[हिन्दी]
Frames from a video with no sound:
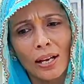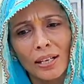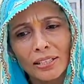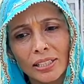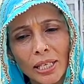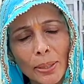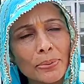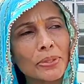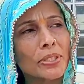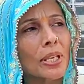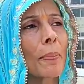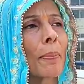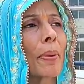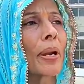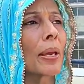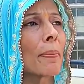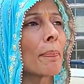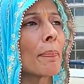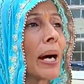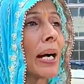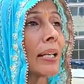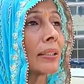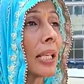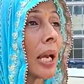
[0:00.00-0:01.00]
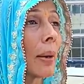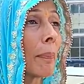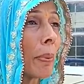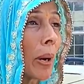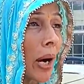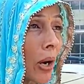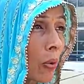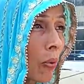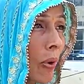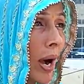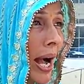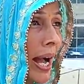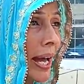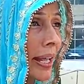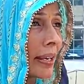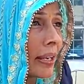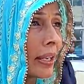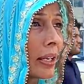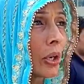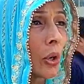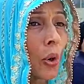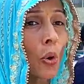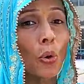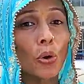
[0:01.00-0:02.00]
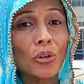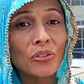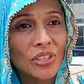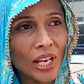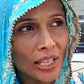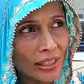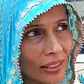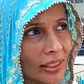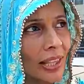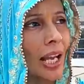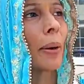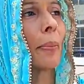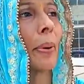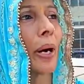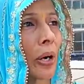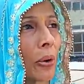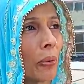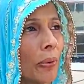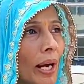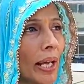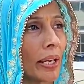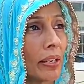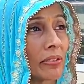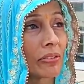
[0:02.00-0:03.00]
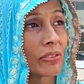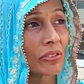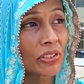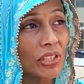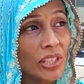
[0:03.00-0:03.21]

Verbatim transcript: सबसे बड़ी बात है भगवान और जनता भगवान